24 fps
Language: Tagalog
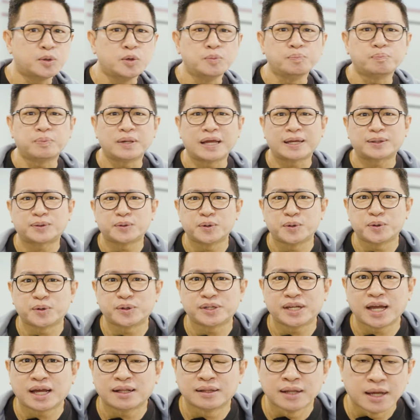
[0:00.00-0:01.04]
Kompleto ko
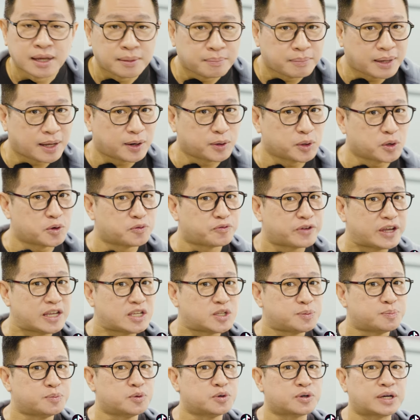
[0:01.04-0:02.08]
niyan. Meron akong
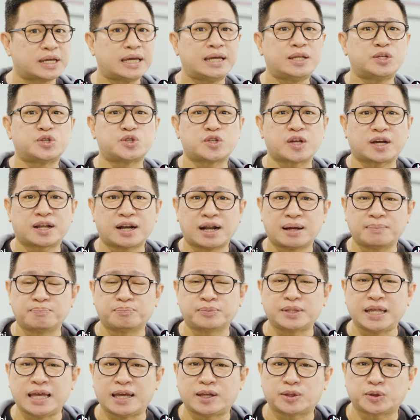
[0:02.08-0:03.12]
Facebook, Instagram,
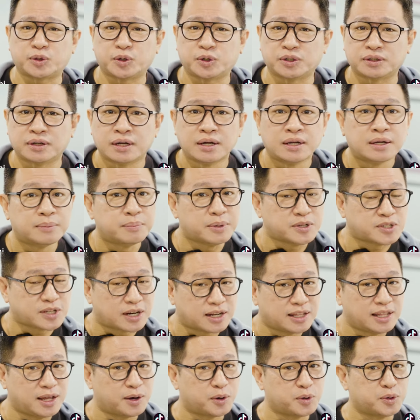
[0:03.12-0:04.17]
TikTok. May
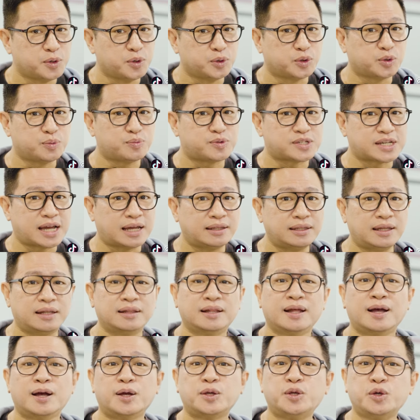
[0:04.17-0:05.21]
sarili akong YouTube channel,
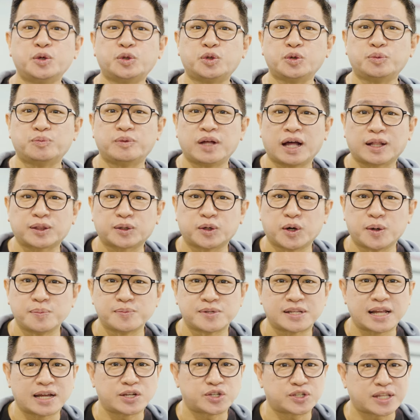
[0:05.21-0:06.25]

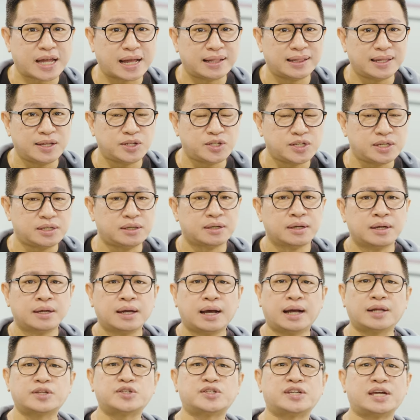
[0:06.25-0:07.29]
youtube.com slash
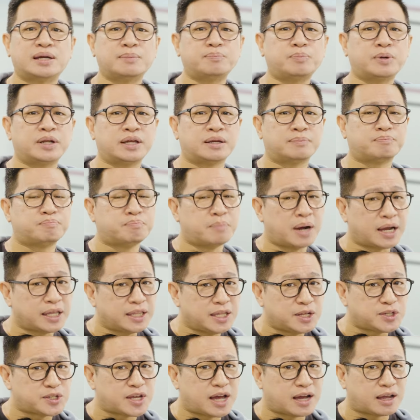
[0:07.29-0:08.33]
At syempre,
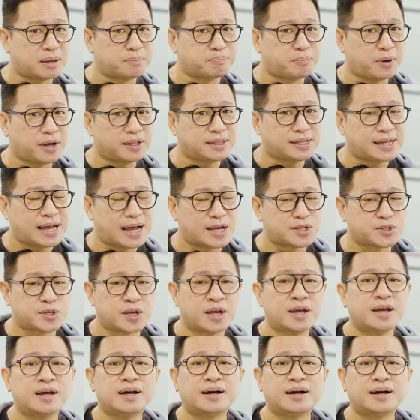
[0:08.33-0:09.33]
makinig sa aking podcast